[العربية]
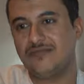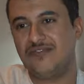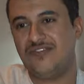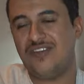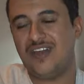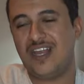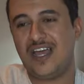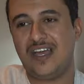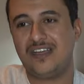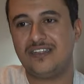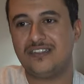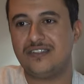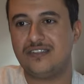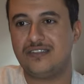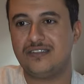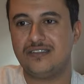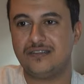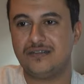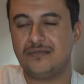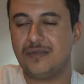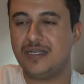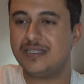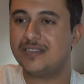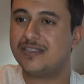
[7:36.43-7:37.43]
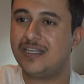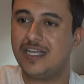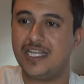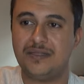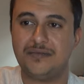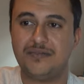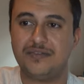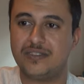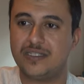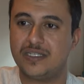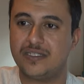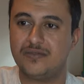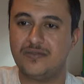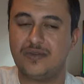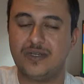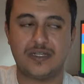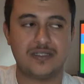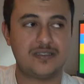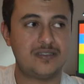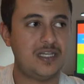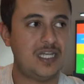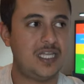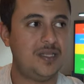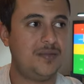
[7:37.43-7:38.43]
فلاش ما استخدمه في التصوير
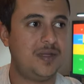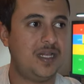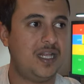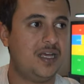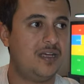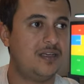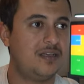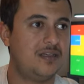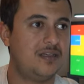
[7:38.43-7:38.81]
استخدمه الحق